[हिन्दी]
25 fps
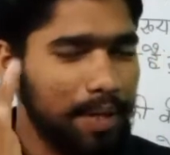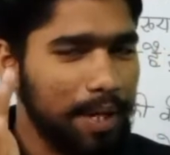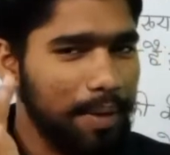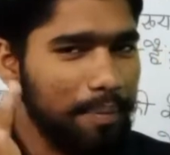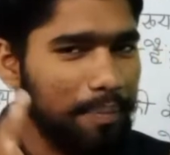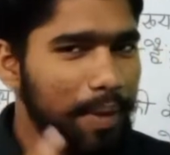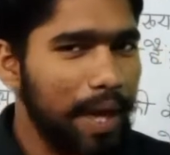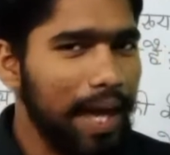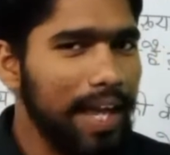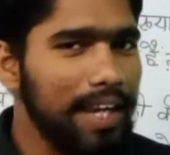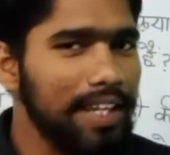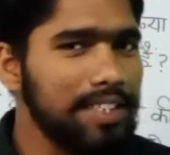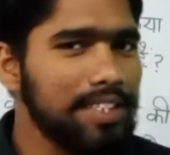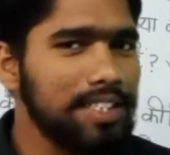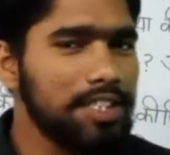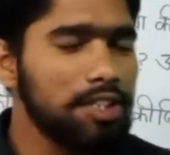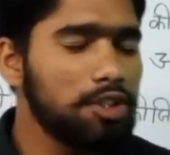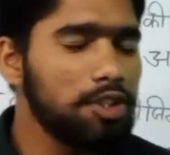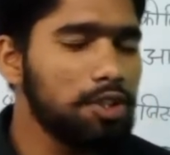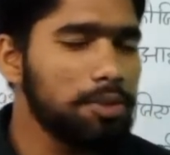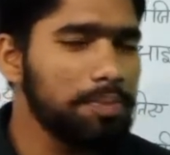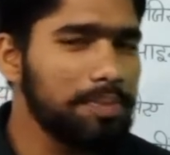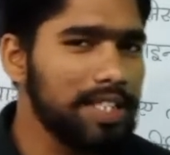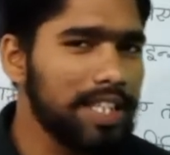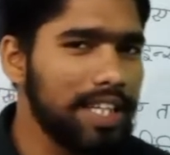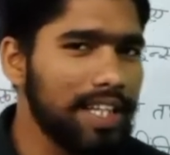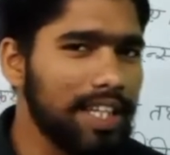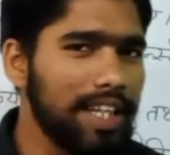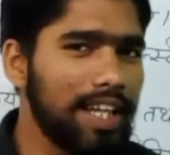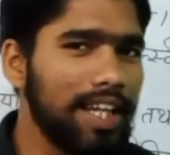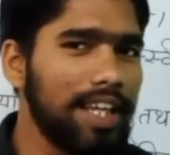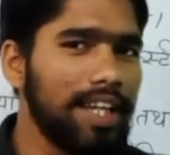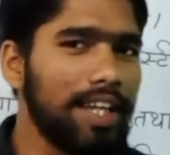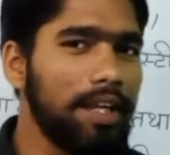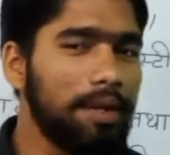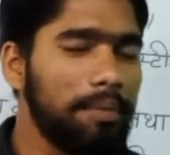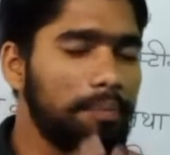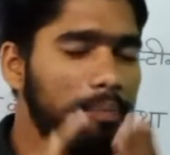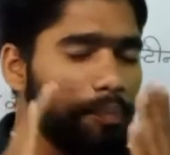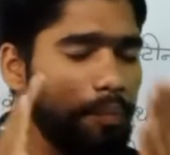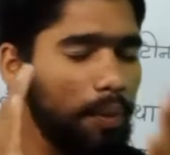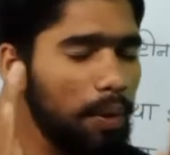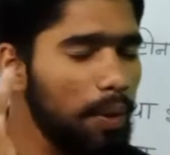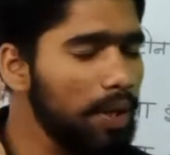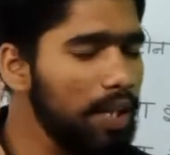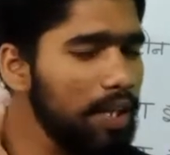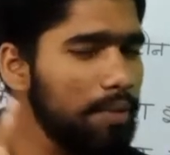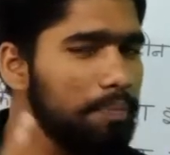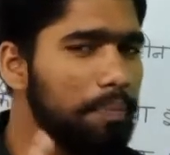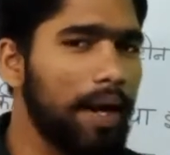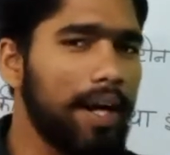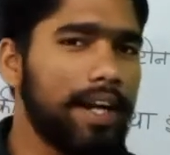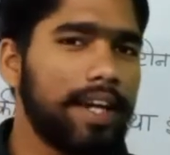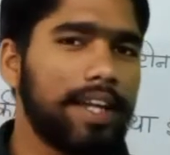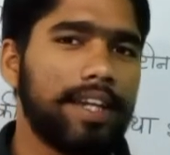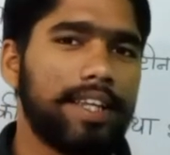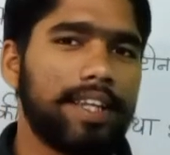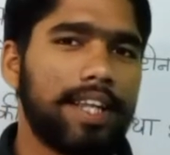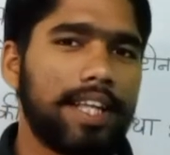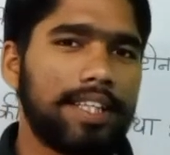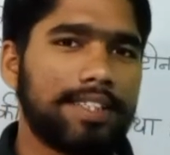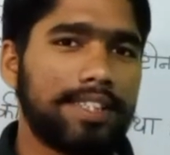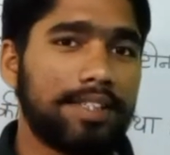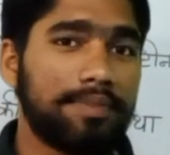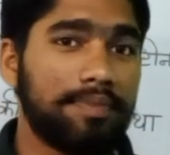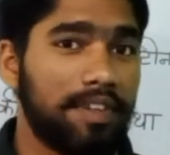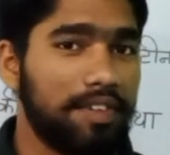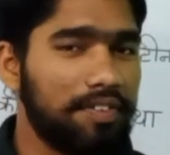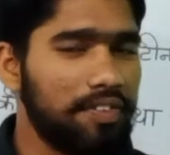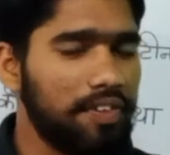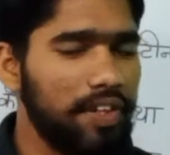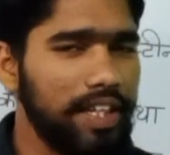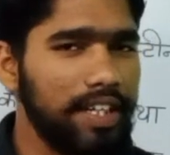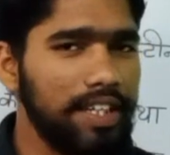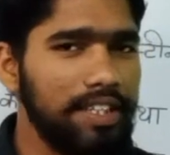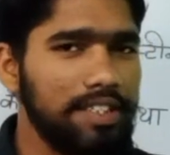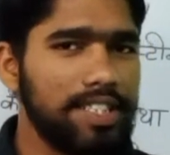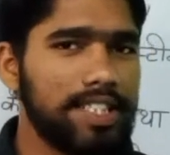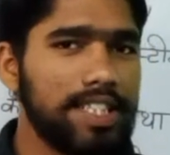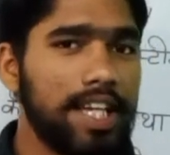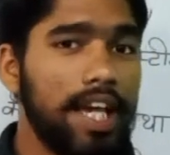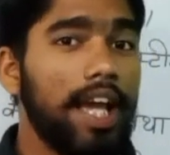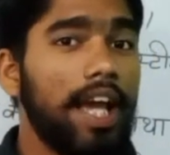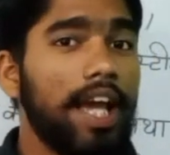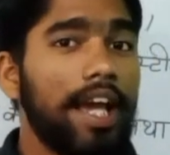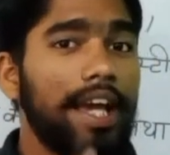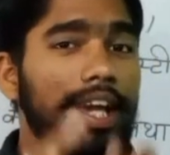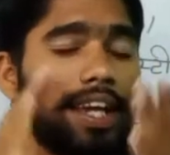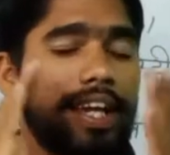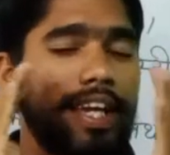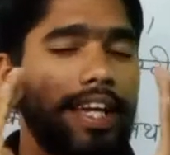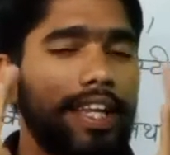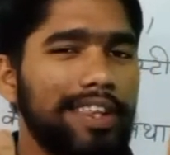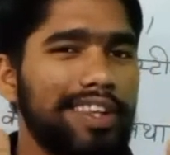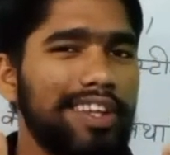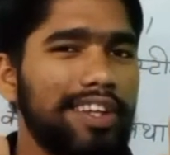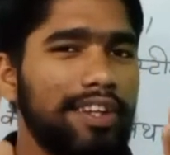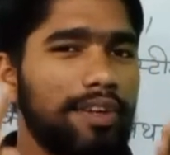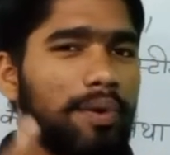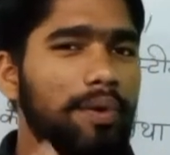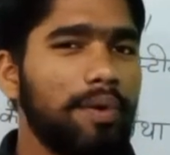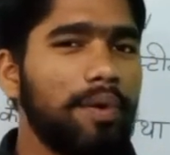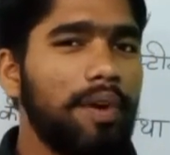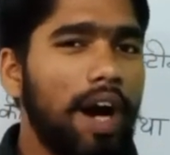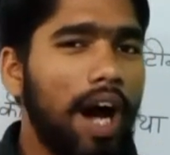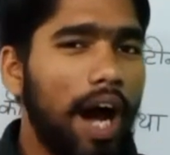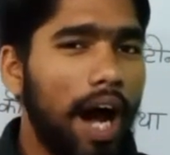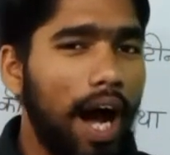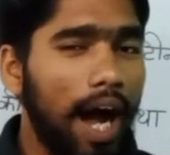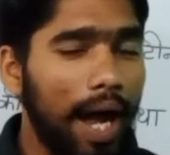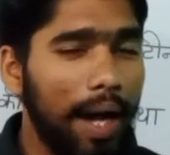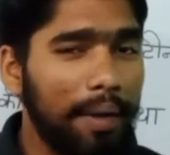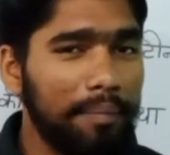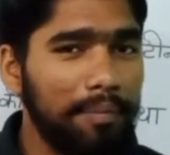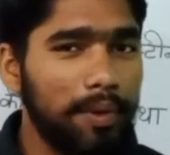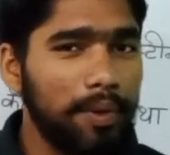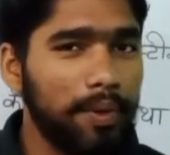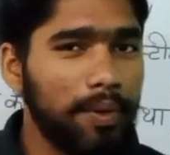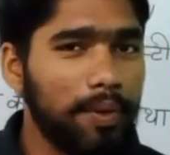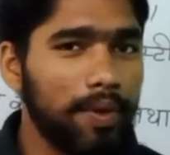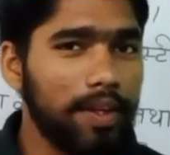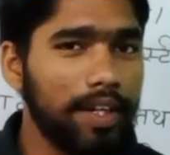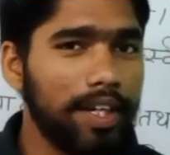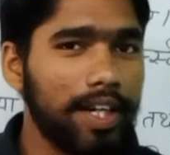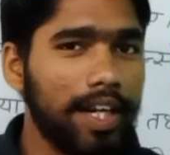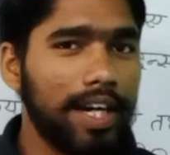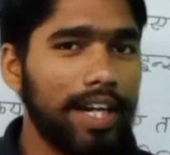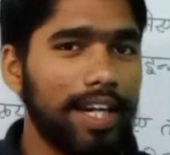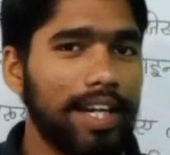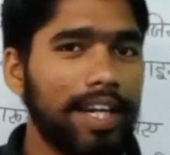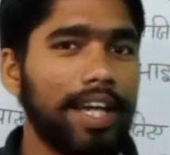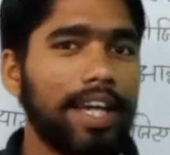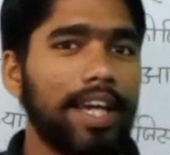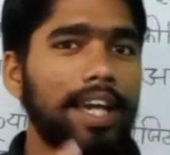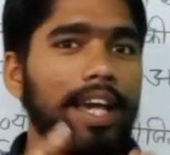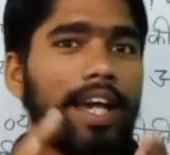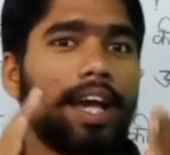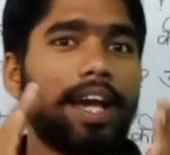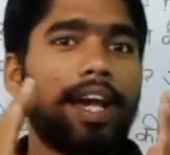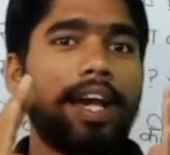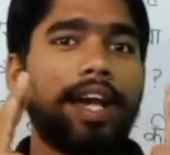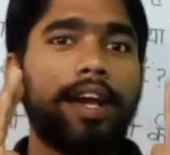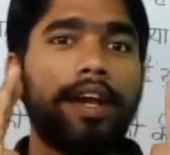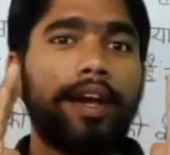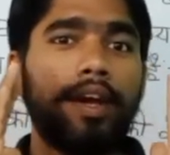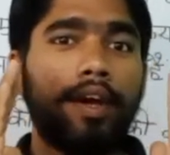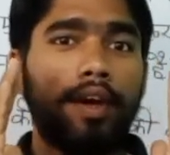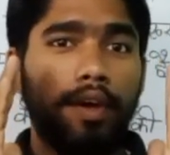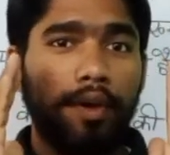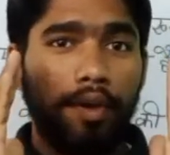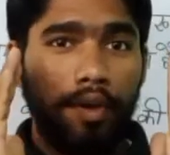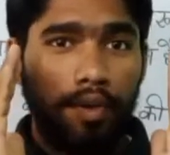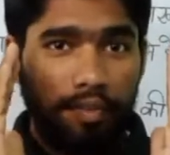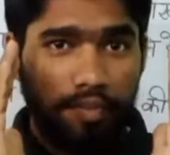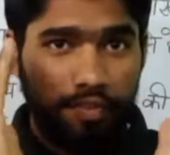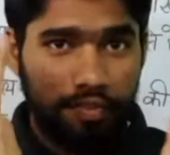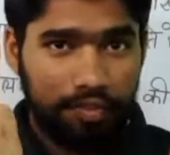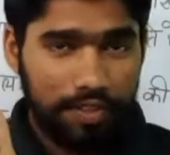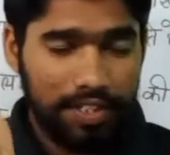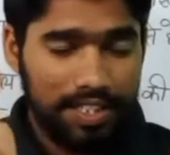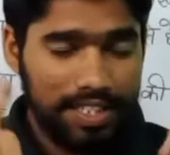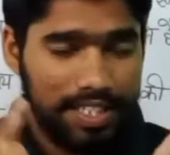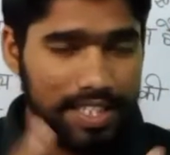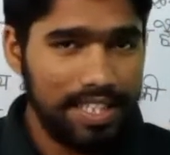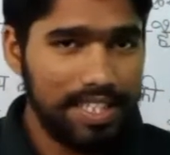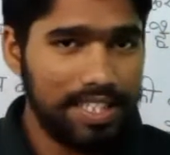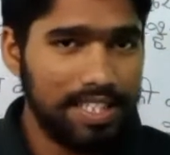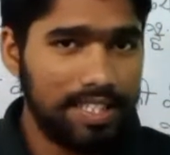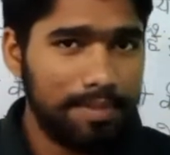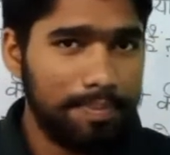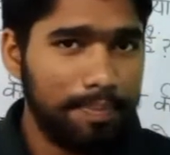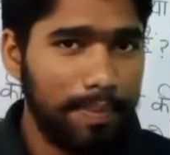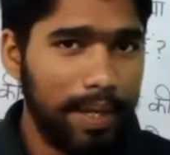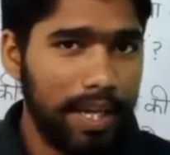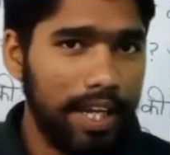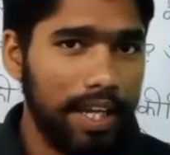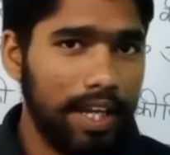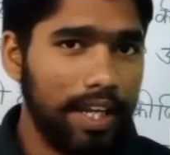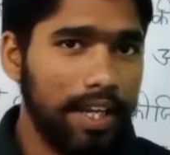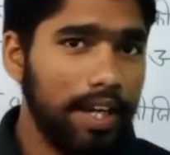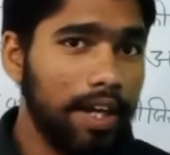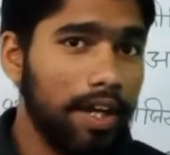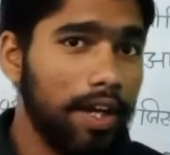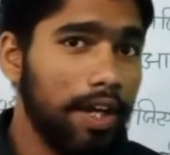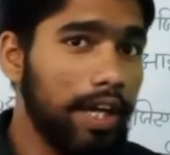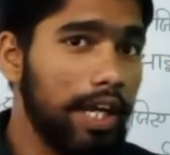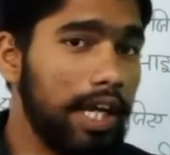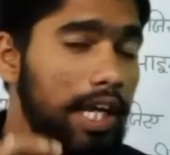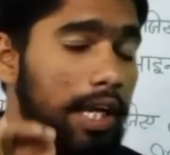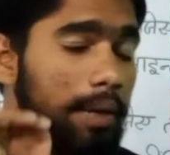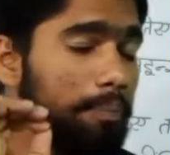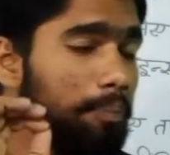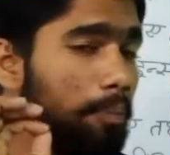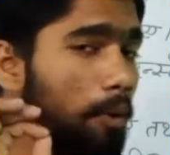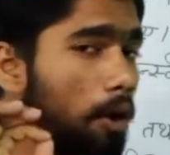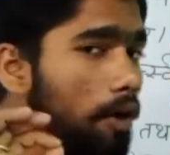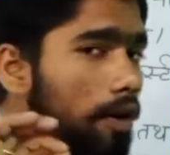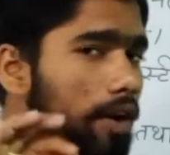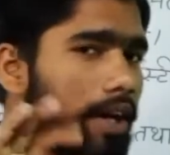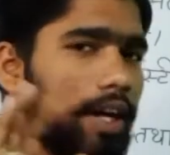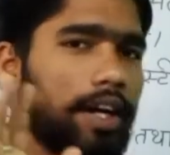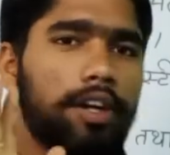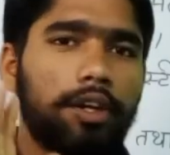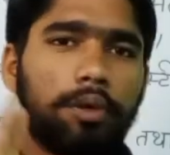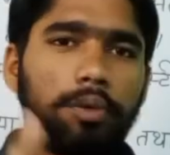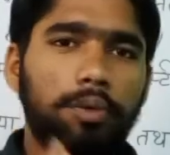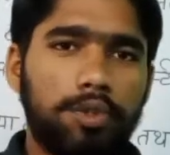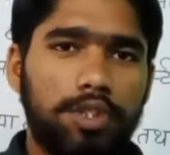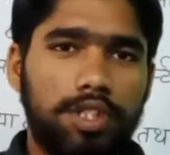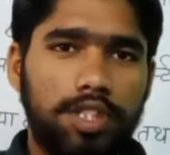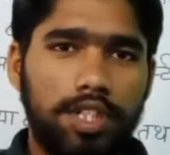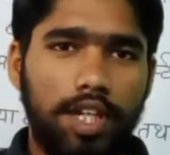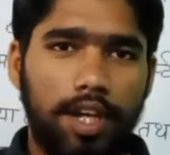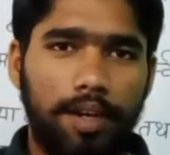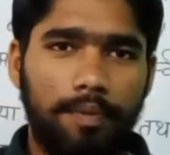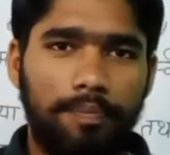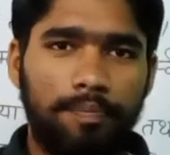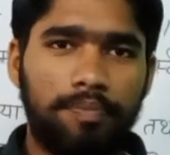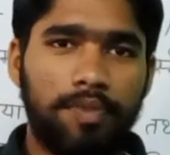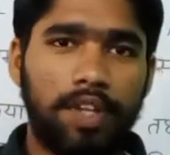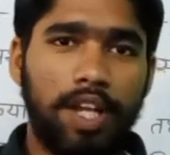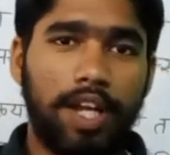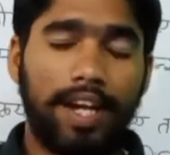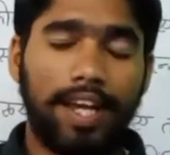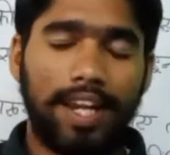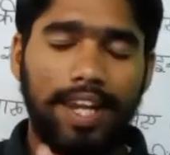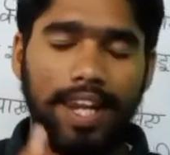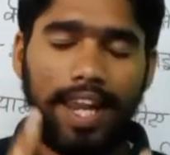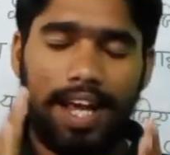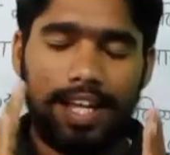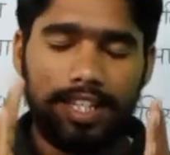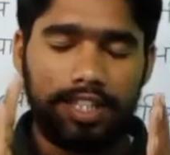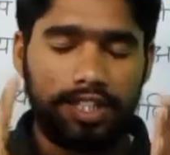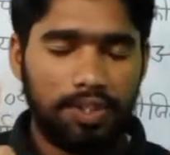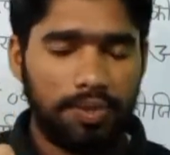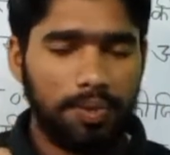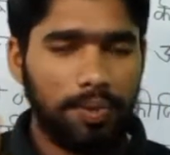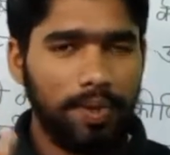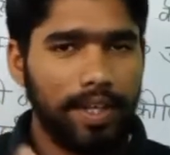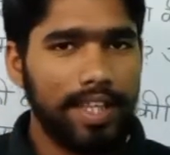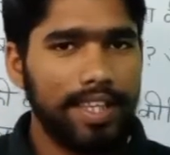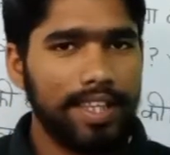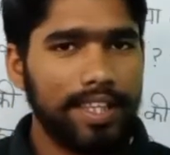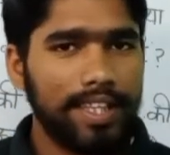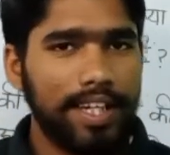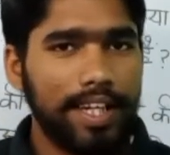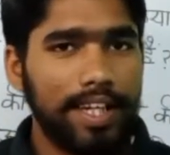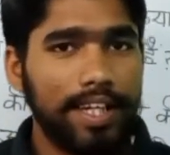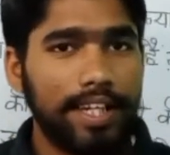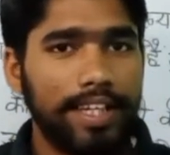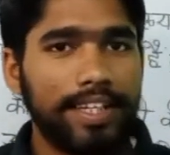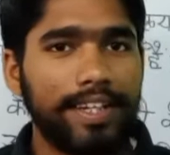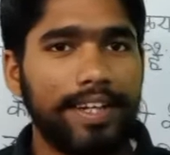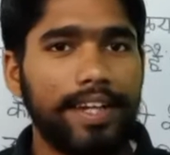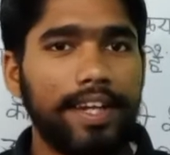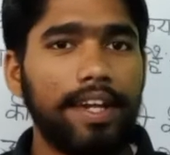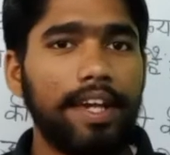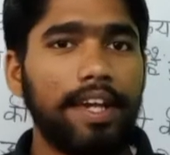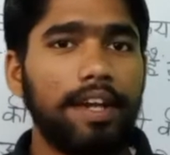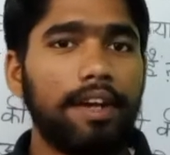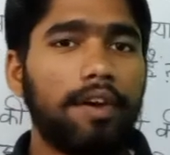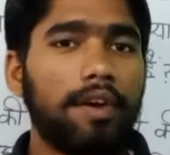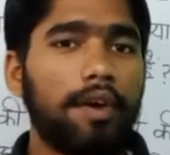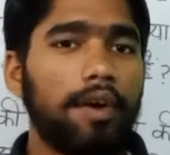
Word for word: अपने प्यारे से यूट्यूब चैनल मोहित पांडे क्लासेस पर फ्रेंड्स इन दिनों हम लोग कर रहे हैं फिजिक्स में इम्पॉर्टेंट क्वेश्चन क्लास ट्वेल्थ के लिए